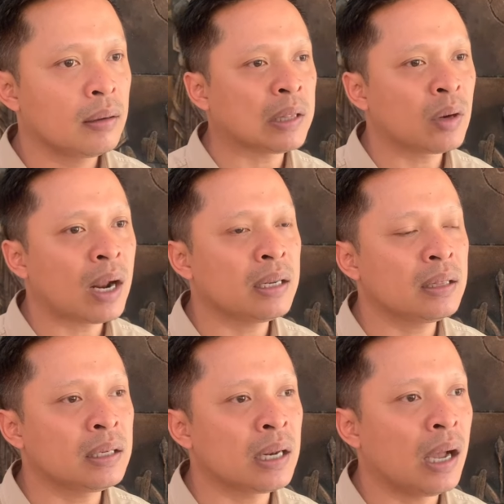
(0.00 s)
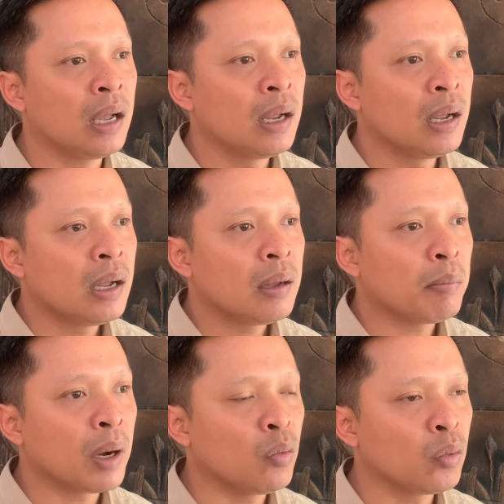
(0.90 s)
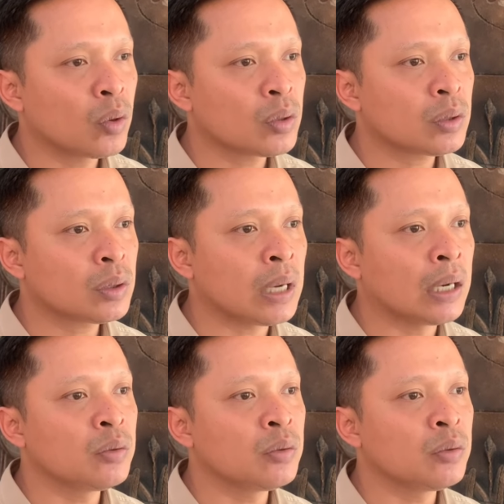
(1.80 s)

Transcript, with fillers: orang ini tidak mengurus dan